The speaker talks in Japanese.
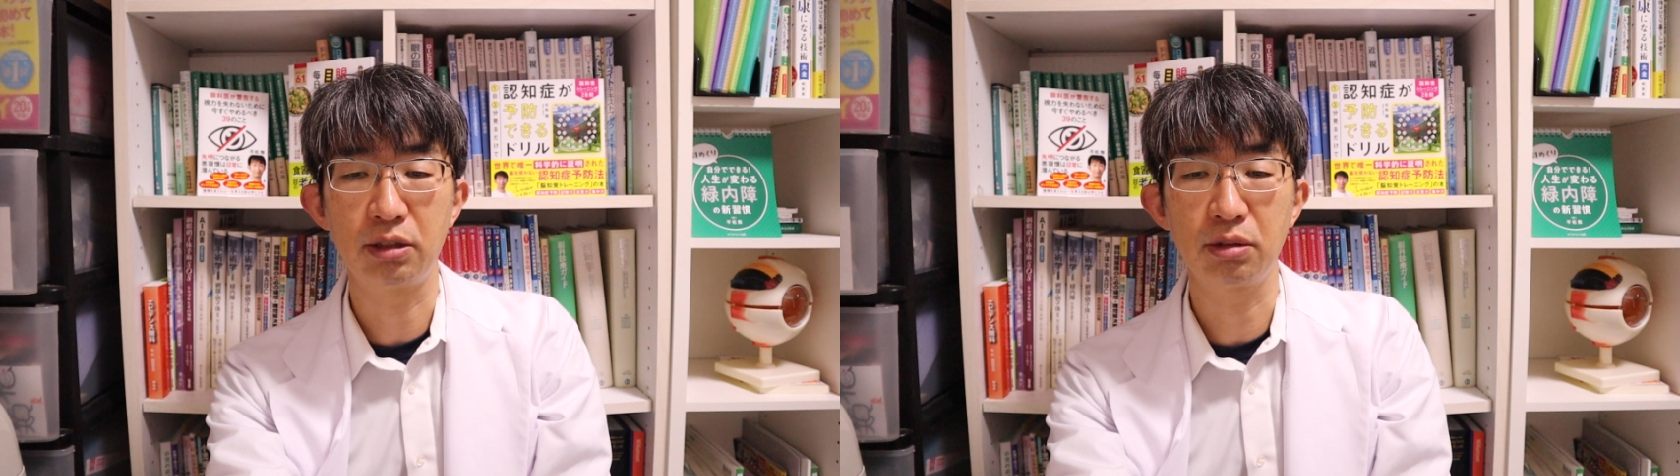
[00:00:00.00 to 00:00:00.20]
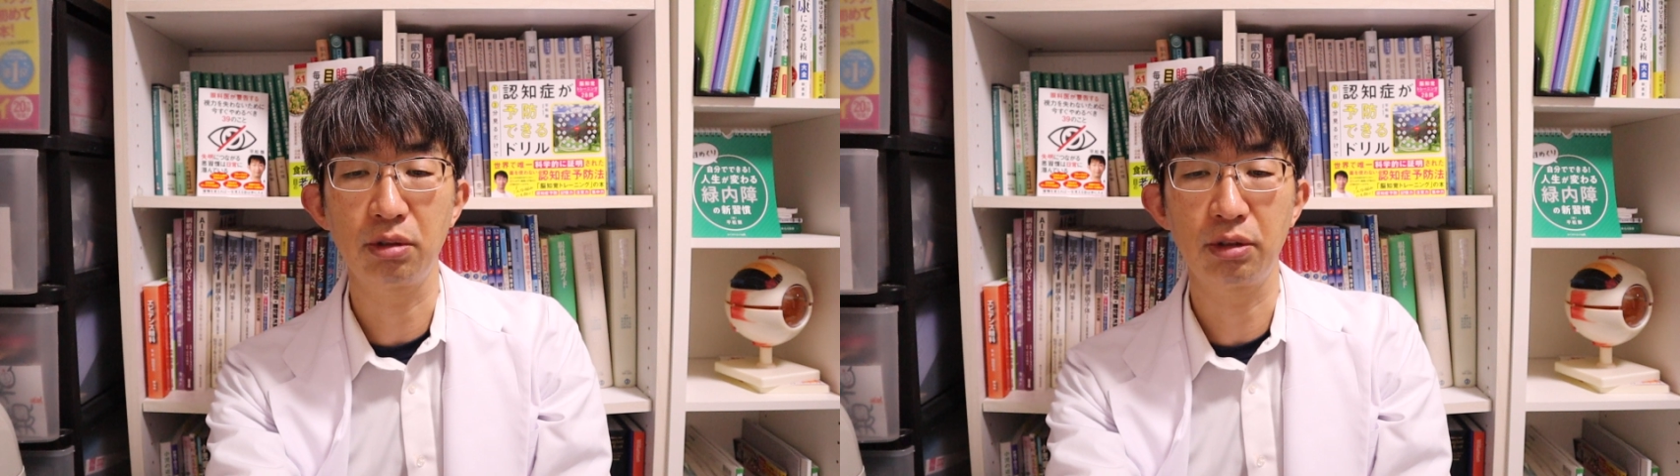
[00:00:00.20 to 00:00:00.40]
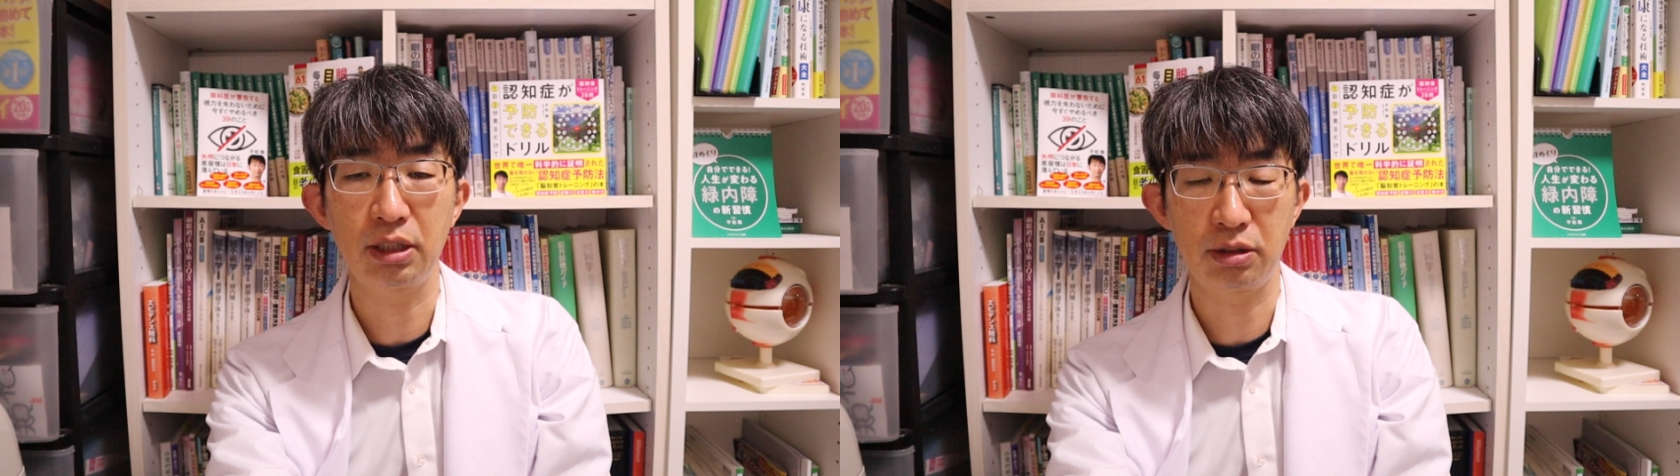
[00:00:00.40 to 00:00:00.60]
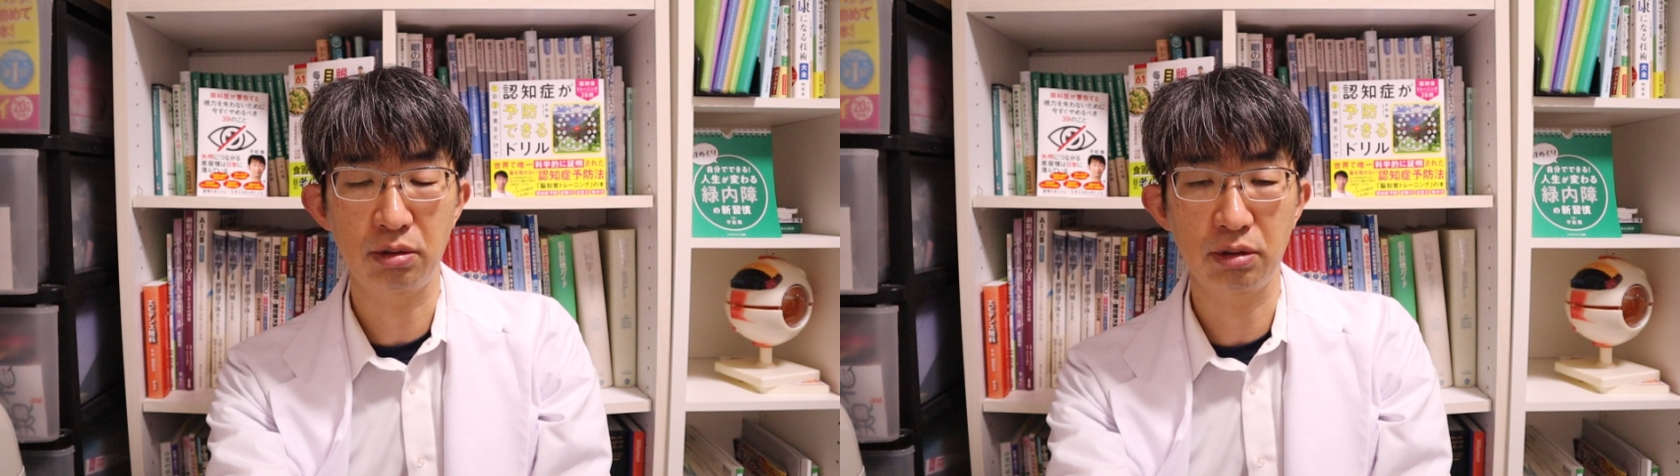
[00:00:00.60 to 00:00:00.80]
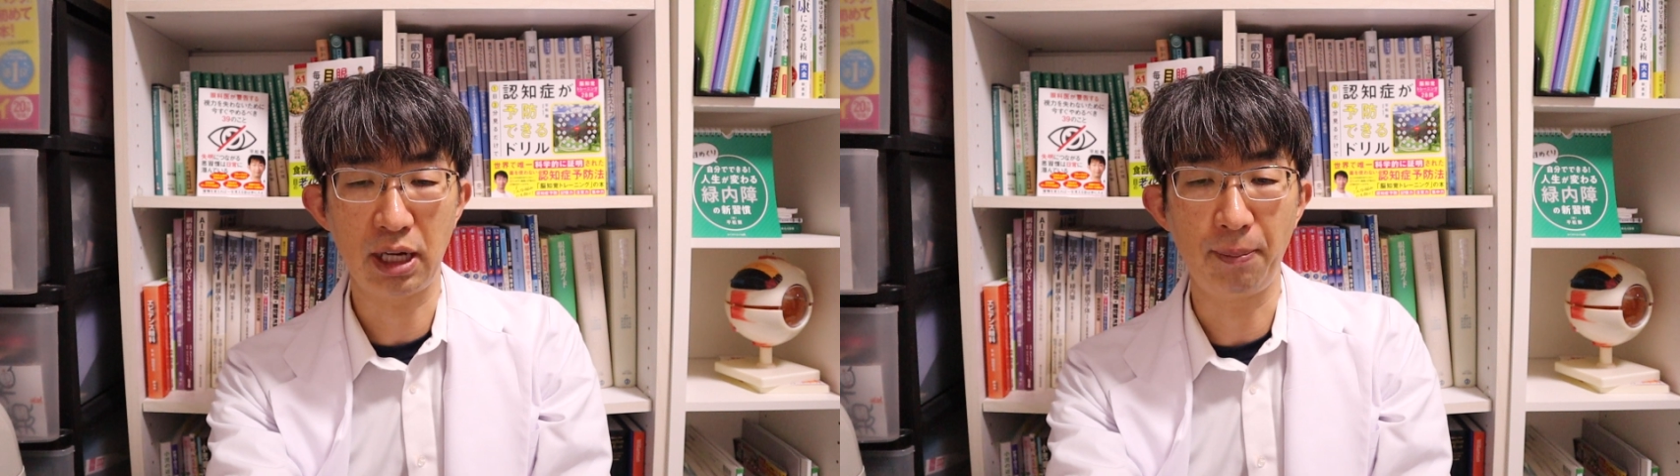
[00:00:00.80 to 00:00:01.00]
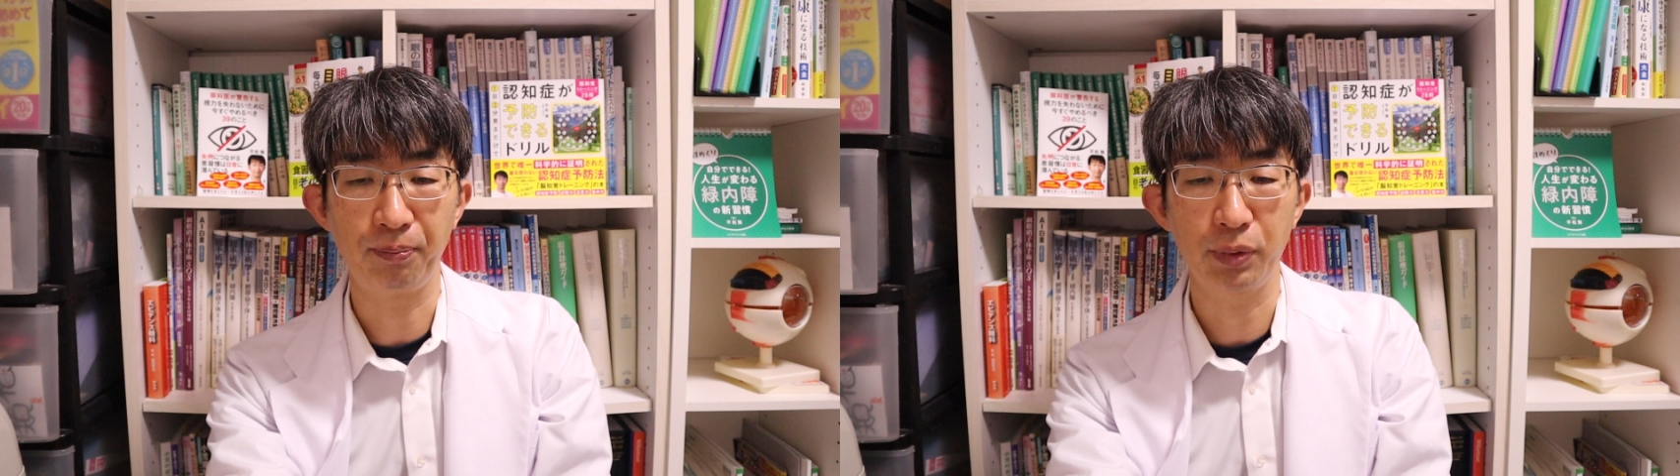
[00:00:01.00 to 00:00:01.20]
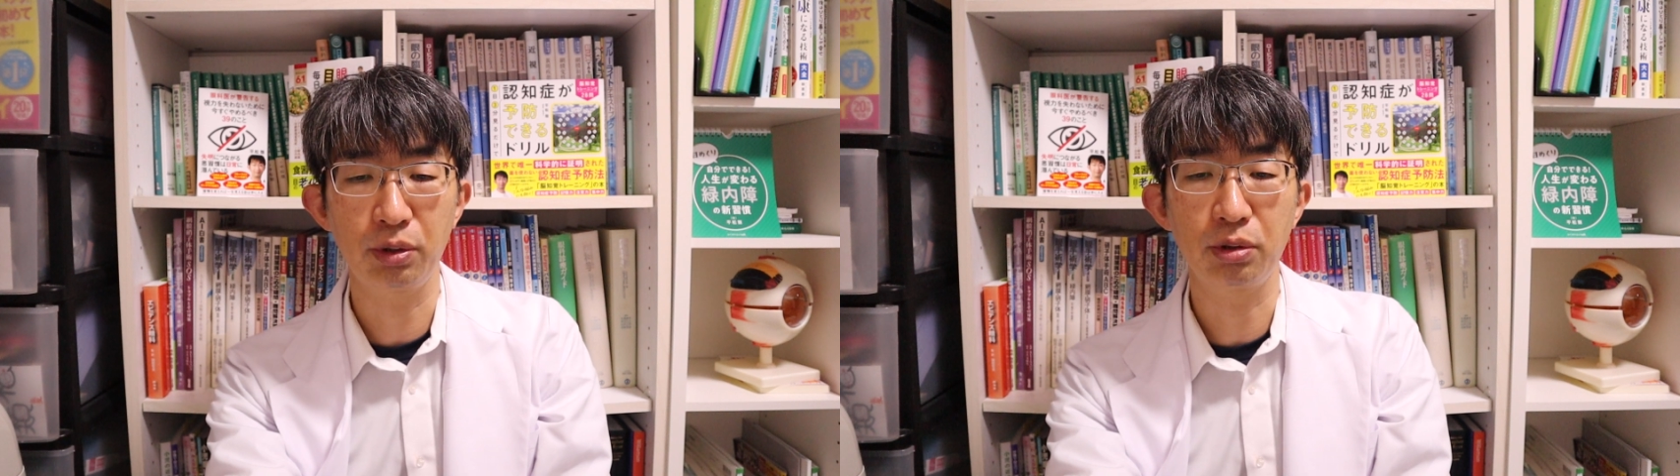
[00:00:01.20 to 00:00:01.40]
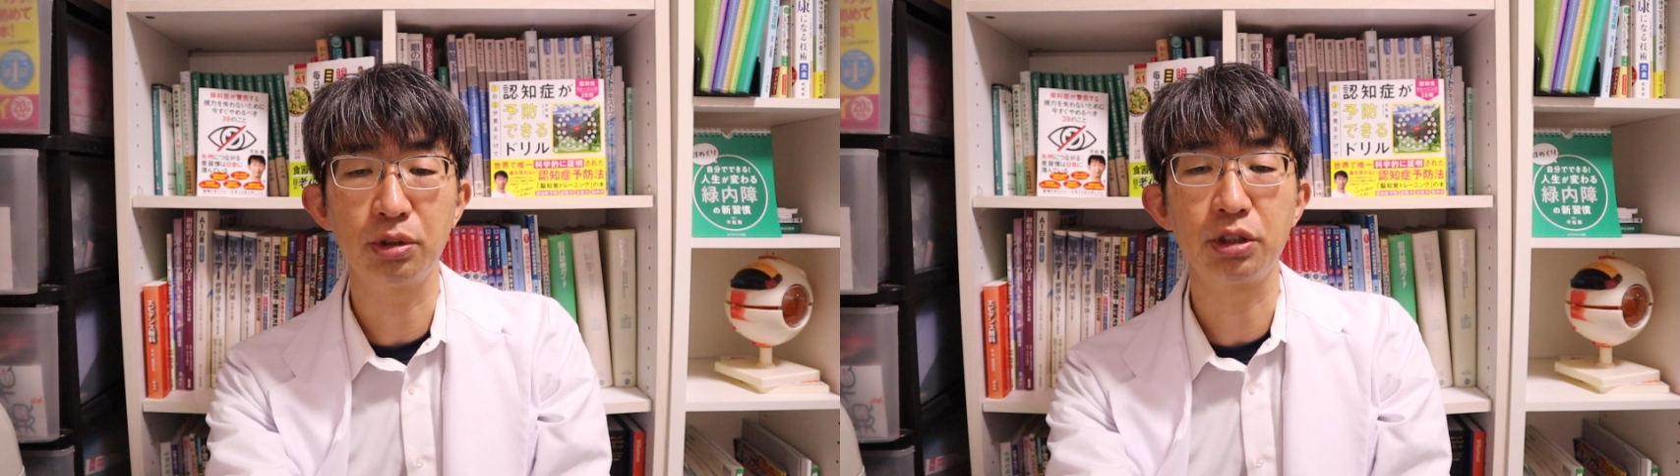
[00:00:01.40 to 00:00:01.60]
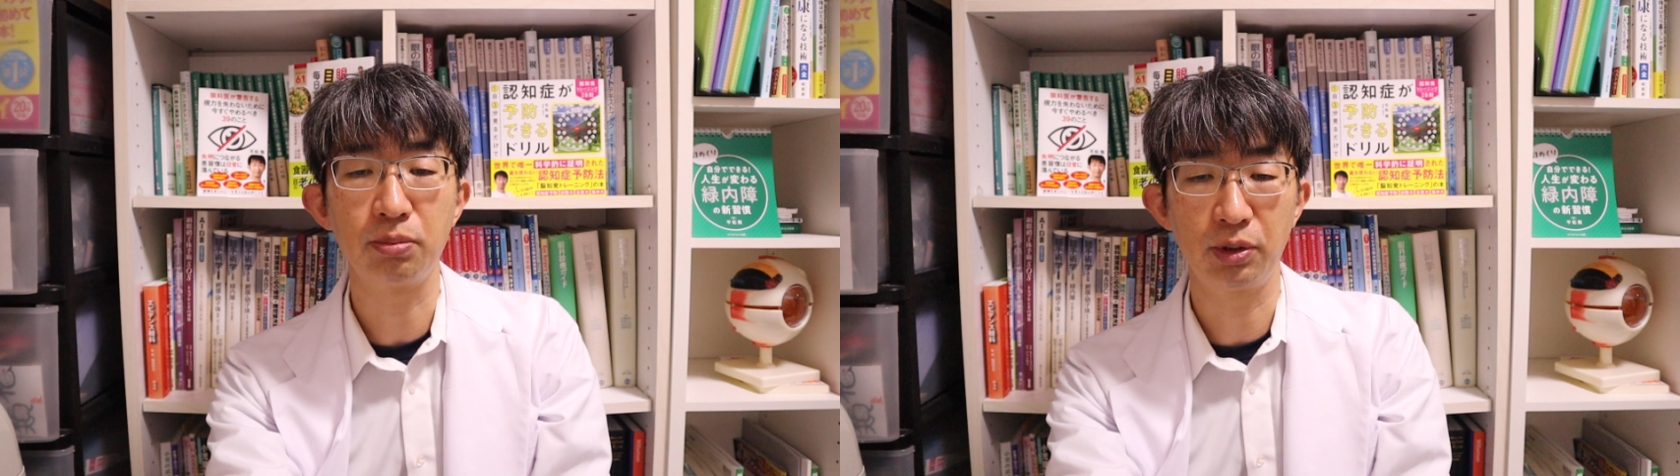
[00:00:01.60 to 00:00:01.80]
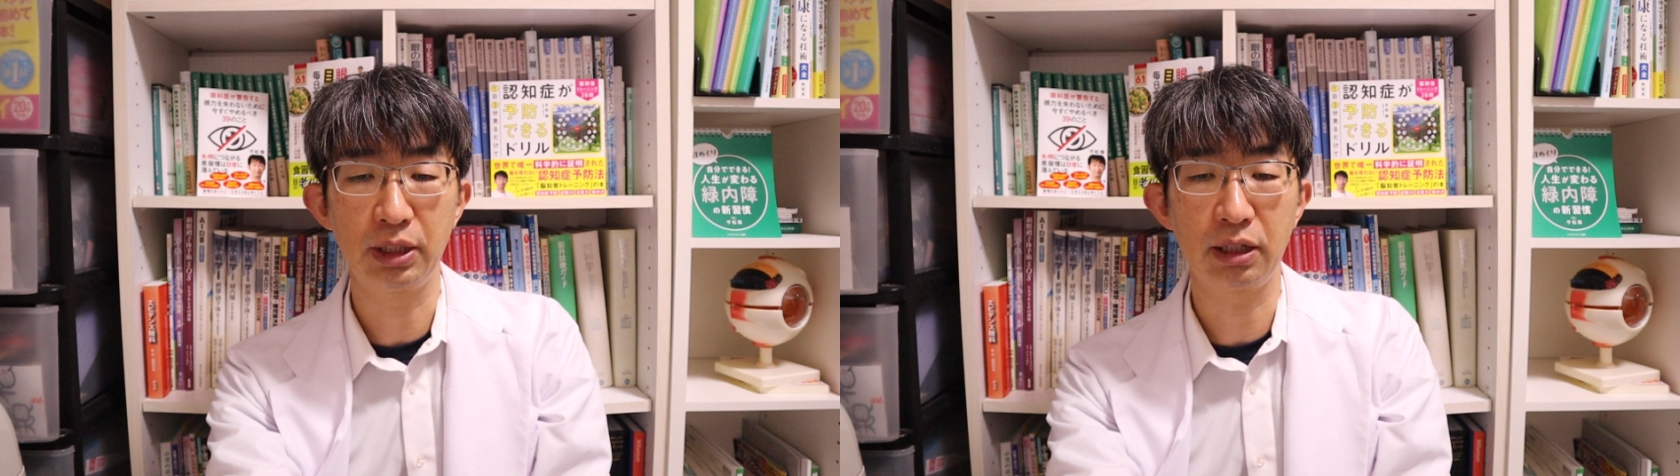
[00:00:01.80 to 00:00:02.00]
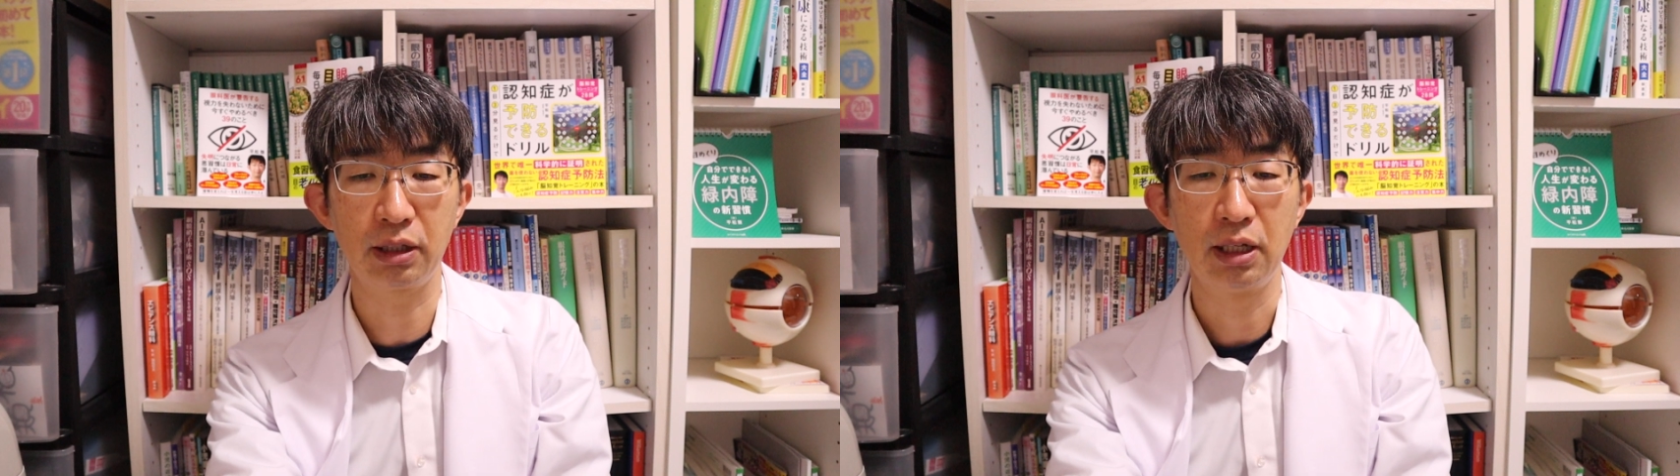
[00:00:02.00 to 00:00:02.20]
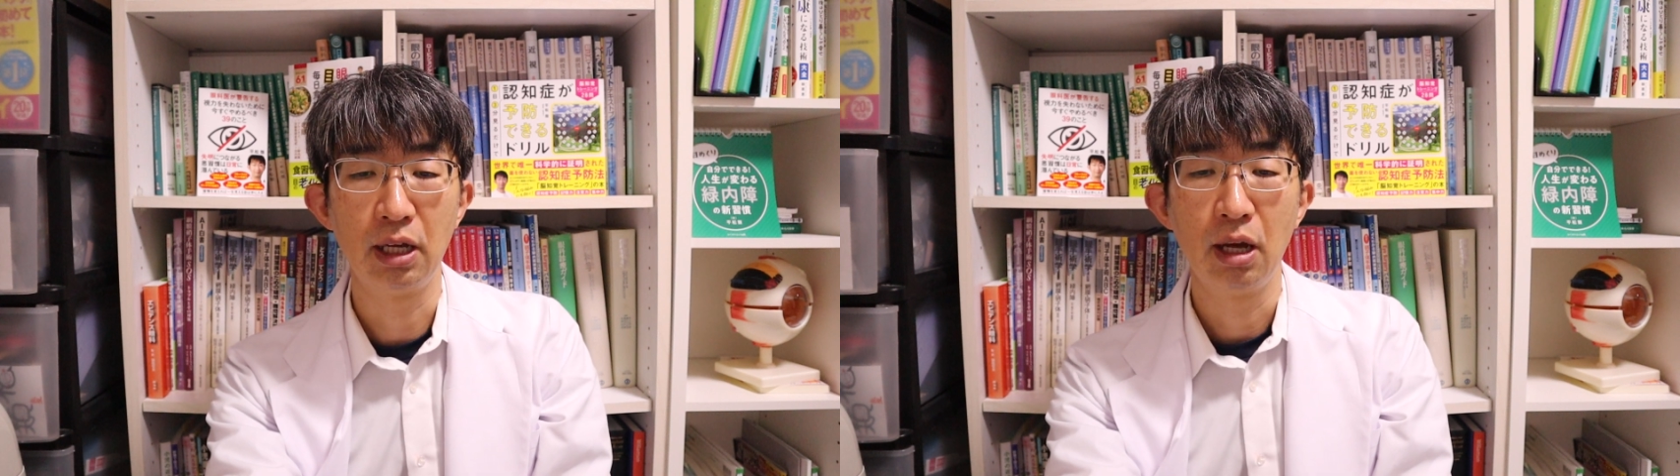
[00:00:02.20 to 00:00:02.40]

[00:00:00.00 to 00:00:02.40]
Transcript: つ頃でしょうかというご質問です。